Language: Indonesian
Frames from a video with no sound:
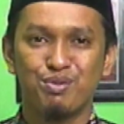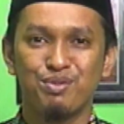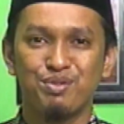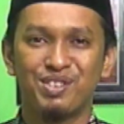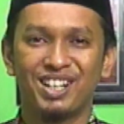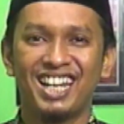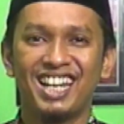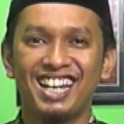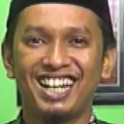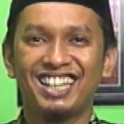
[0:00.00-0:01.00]

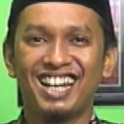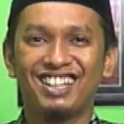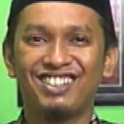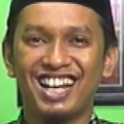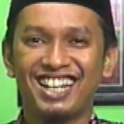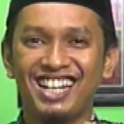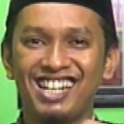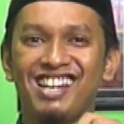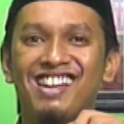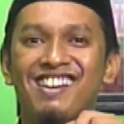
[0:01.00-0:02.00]
Oke, kita hitung lagi.